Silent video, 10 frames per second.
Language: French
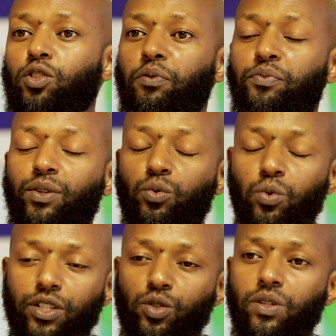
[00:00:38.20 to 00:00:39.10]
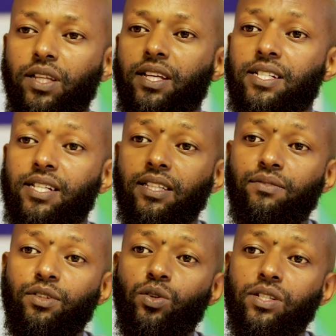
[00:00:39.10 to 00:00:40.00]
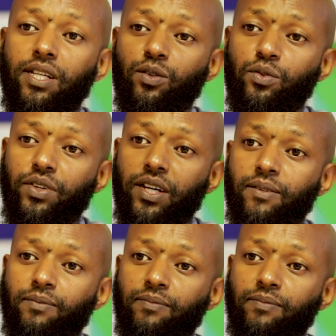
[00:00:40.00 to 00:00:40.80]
que je me fais tous les jours d'aider les individus à se découvrir.